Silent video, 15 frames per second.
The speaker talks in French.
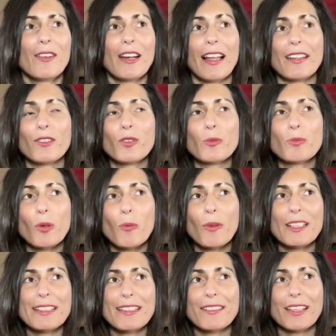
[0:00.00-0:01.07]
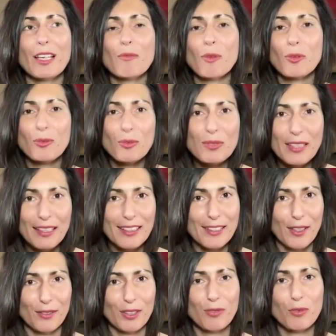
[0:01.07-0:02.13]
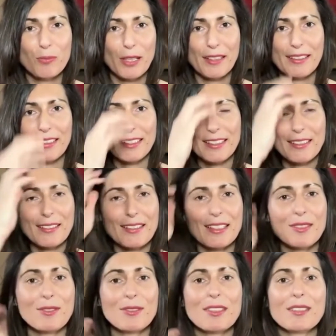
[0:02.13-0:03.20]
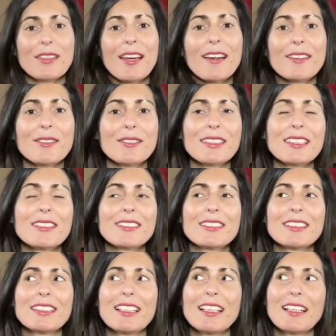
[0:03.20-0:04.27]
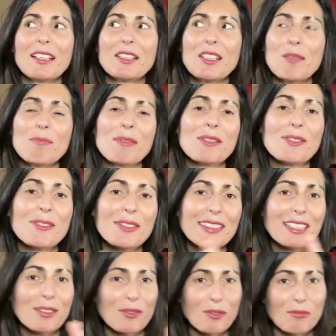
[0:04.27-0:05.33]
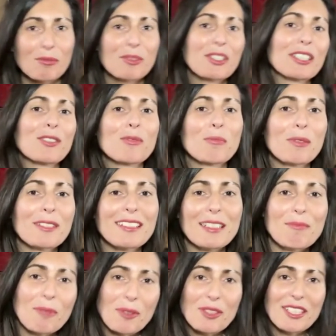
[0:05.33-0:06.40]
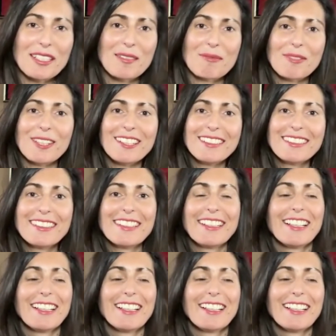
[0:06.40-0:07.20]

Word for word: Voilà, donc pour moi, c'est vraiment tout ça que j'ai envie de vous partager dans cet univers. Donc il y a, y a, plein de choses qui vont bouger, je pense, ces prochains mois.